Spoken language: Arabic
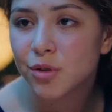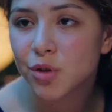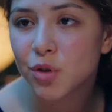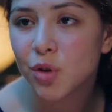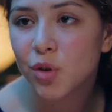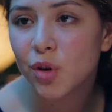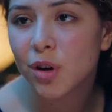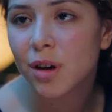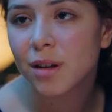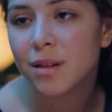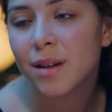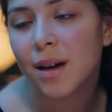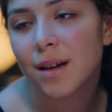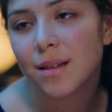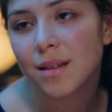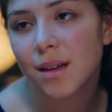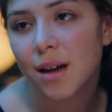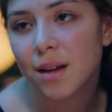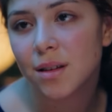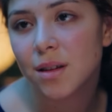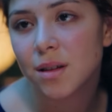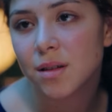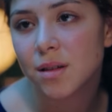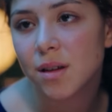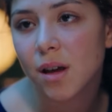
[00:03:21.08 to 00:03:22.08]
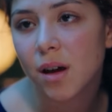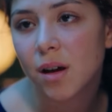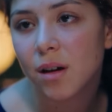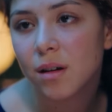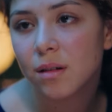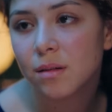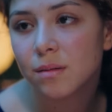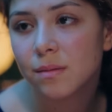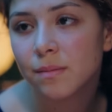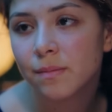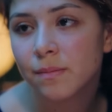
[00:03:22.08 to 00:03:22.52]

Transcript: شكرا يا أختي على النصيحة